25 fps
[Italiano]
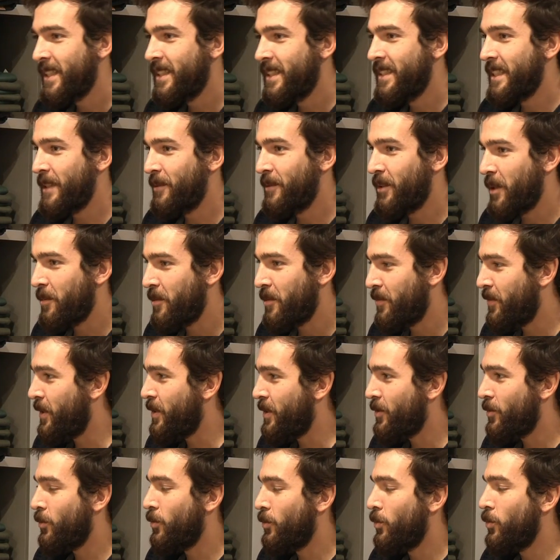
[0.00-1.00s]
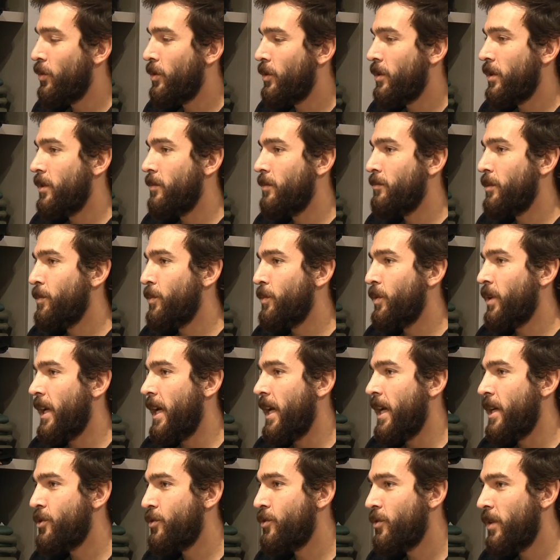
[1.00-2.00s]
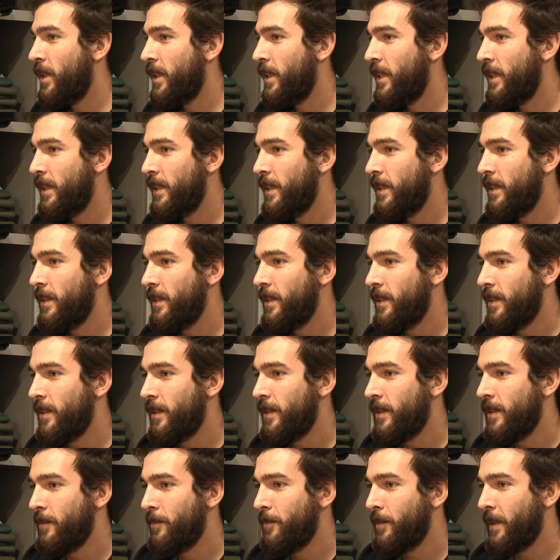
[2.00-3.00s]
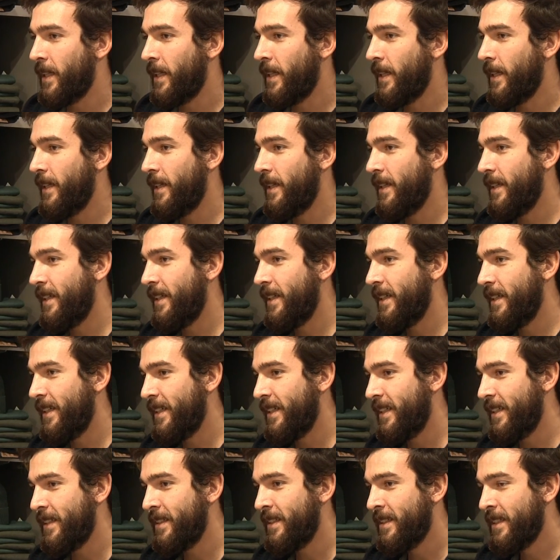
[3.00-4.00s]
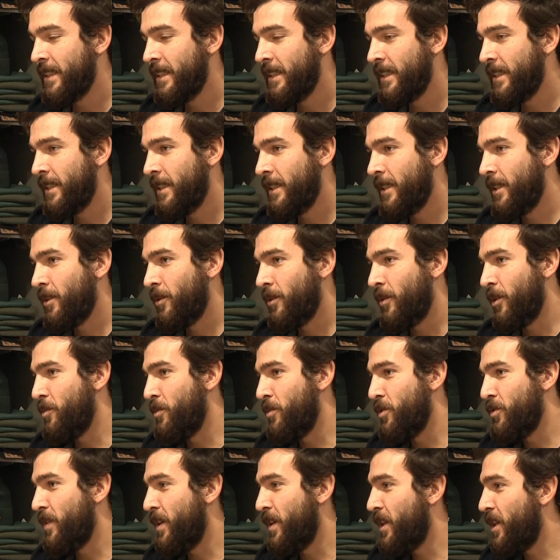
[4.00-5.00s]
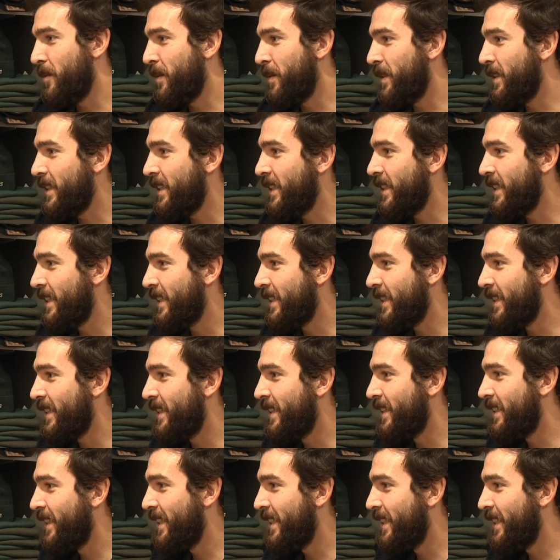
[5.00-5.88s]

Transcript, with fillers: Diciamo che preferisco un look un po' più casual eh, perché quando mi sveglio la mattina